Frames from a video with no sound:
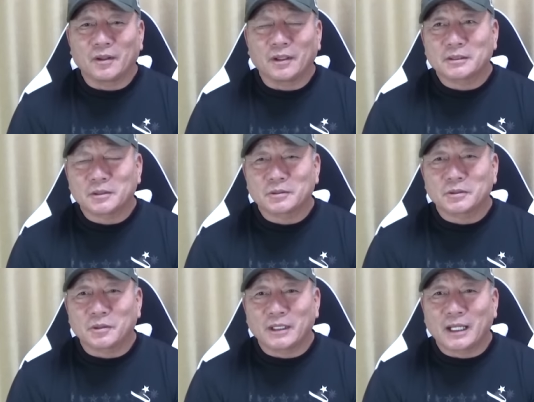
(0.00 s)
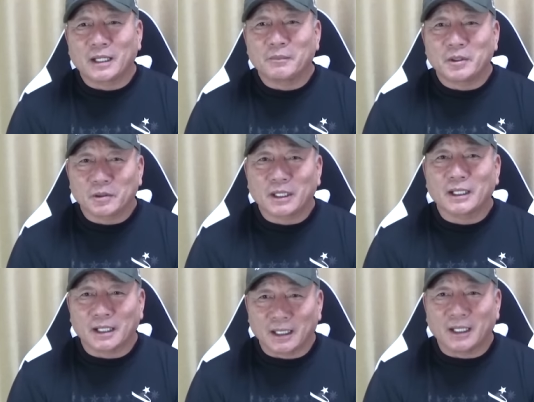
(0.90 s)
うん、一つの悩みの
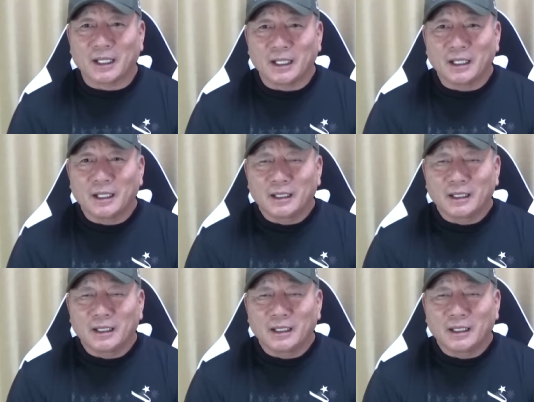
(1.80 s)
種が